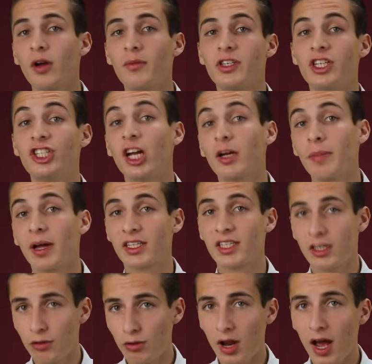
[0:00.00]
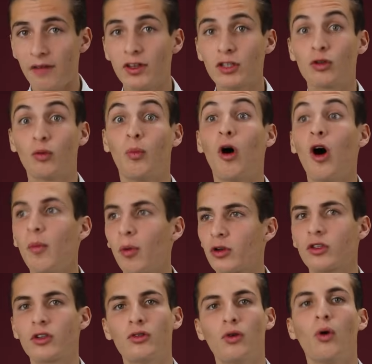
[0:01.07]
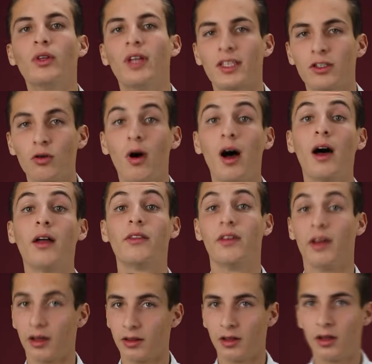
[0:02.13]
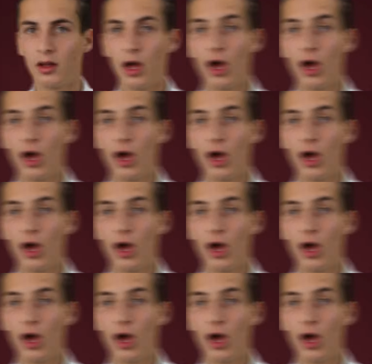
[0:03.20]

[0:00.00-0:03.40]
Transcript: comme si chaque particule avait son propre sens de rotation interne,